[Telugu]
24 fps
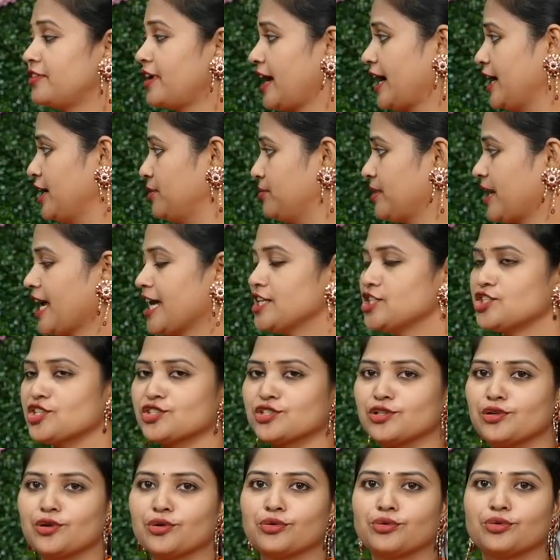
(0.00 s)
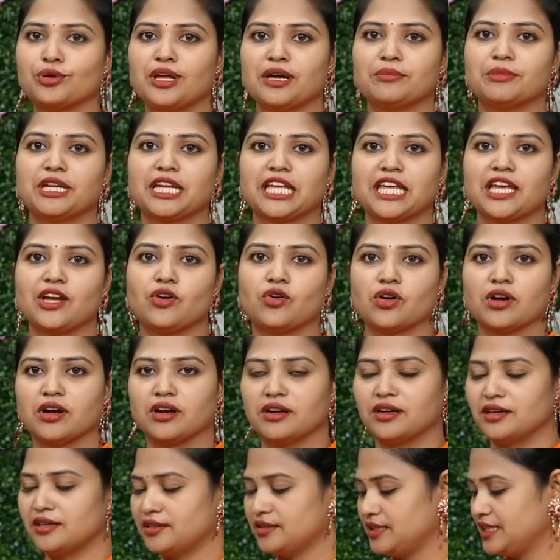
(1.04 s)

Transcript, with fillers: ఫైవ్ బ్రాంచెస్ లో కూడా మనకి ఒక